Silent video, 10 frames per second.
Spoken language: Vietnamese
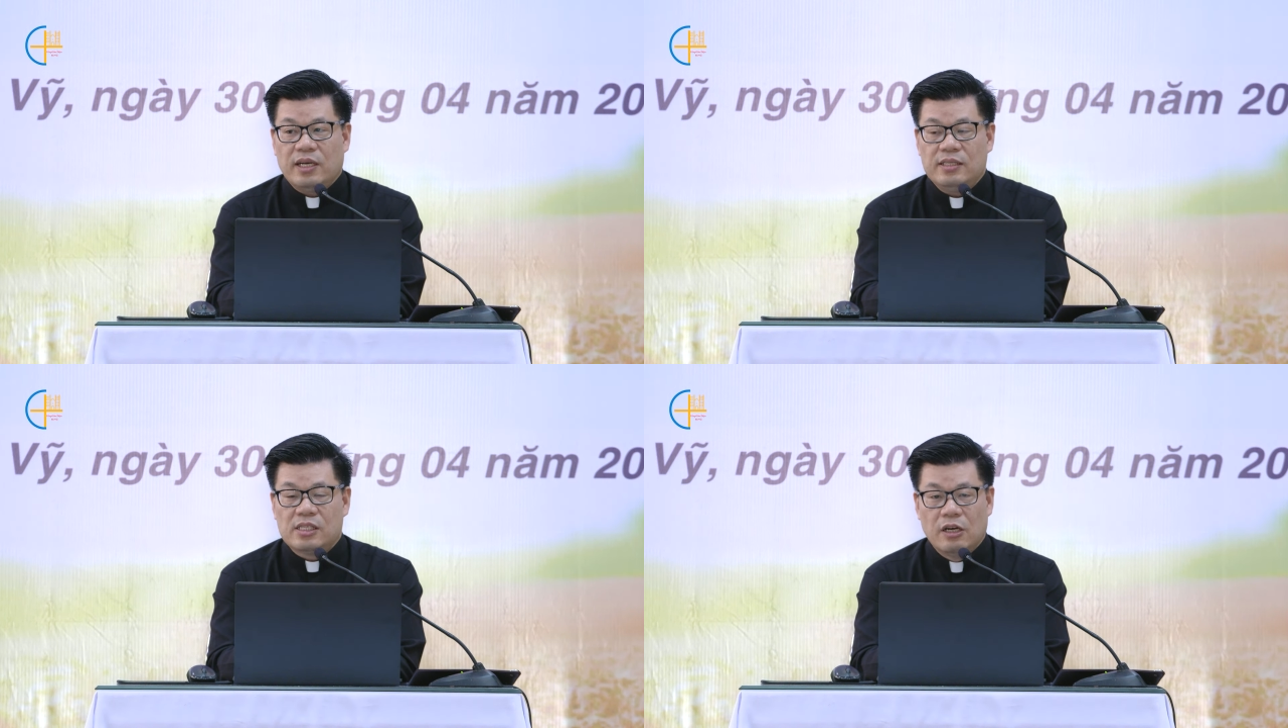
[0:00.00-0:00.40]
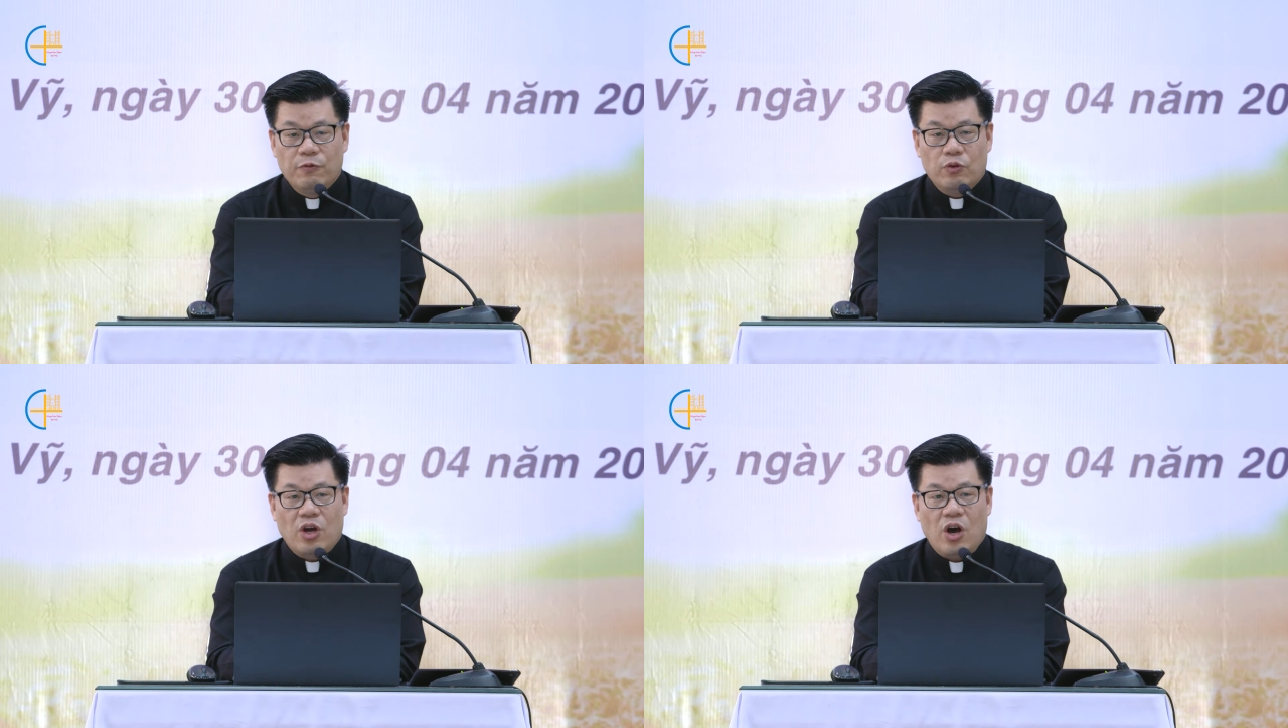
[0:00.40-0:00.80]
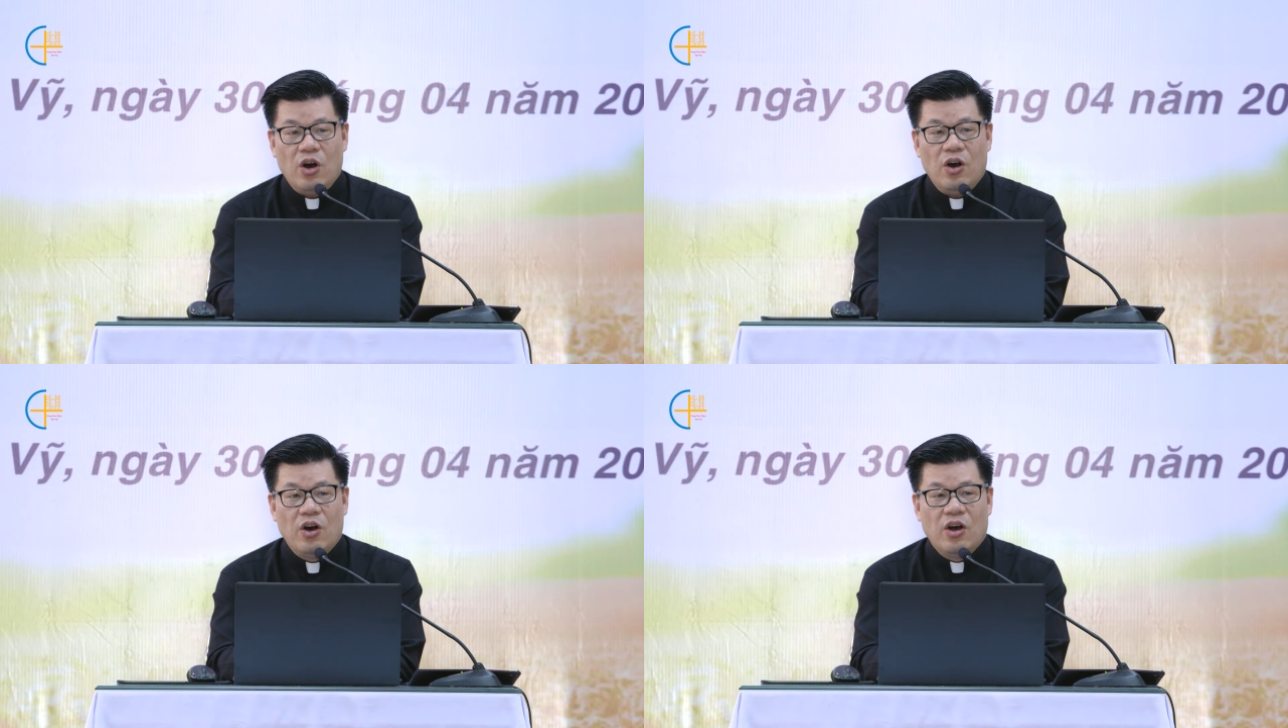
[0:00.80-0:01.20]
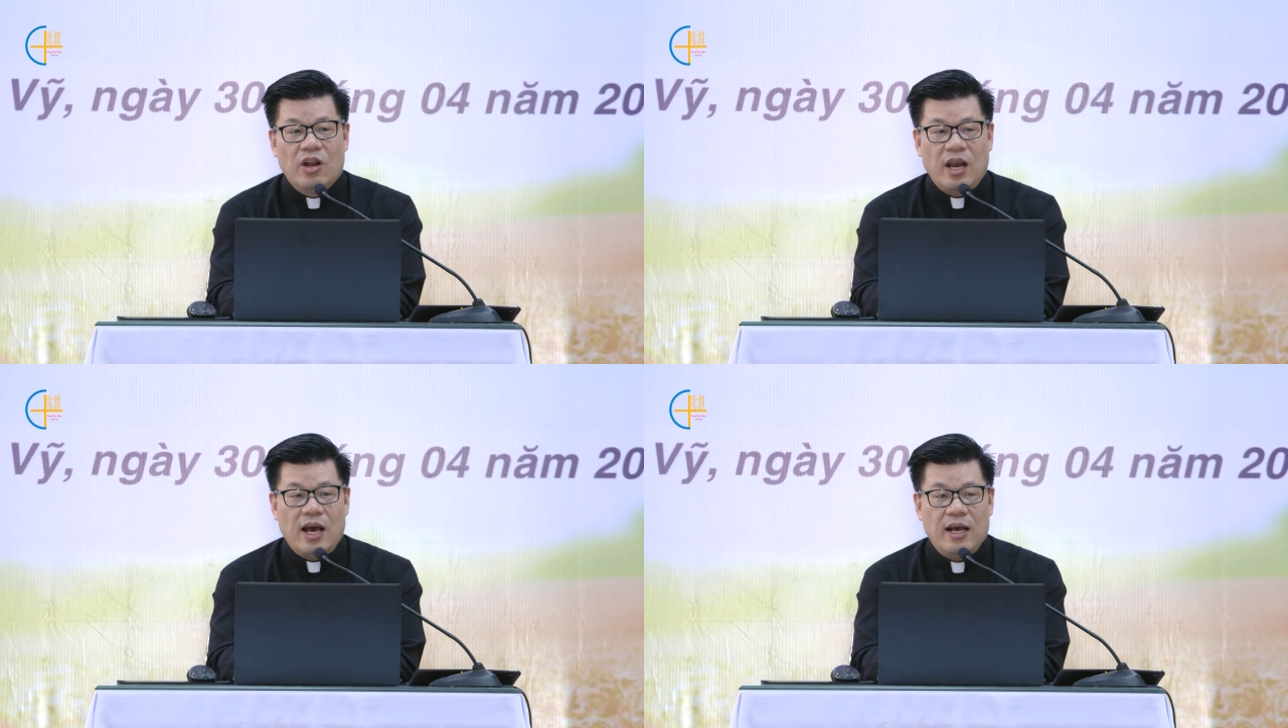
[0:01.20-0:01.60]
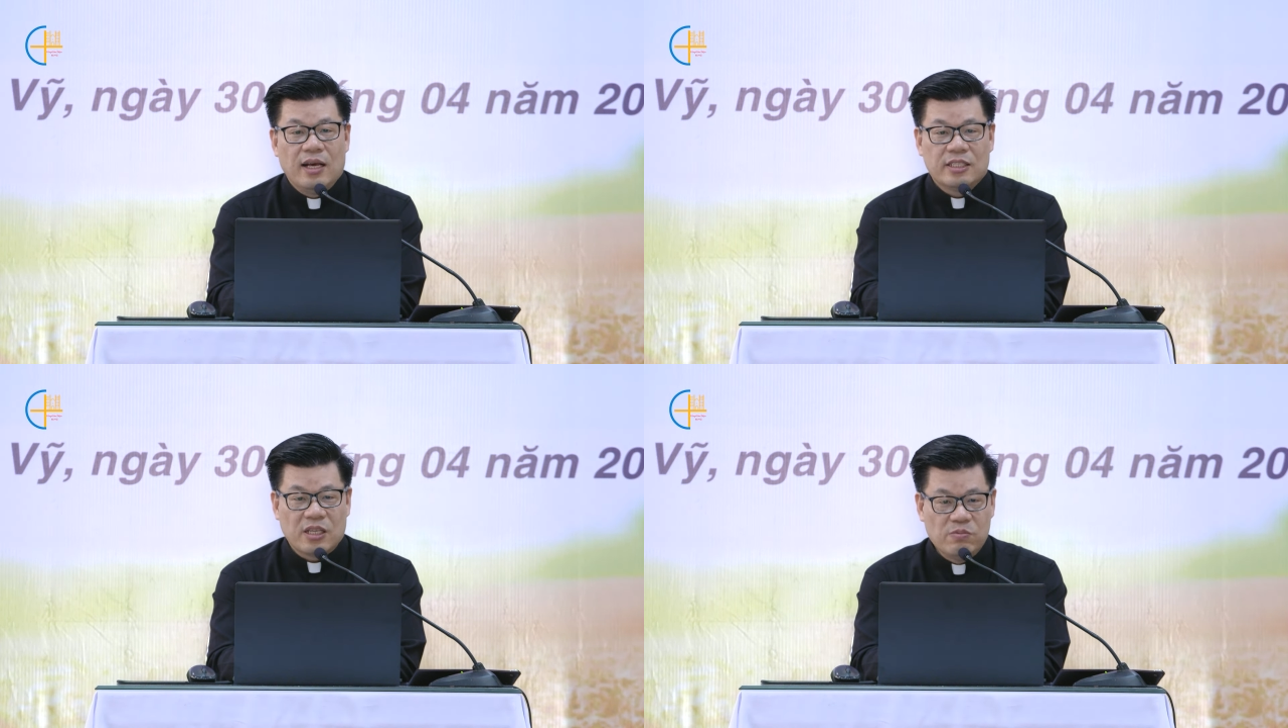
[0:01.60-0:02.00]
cái sứ vụ đó là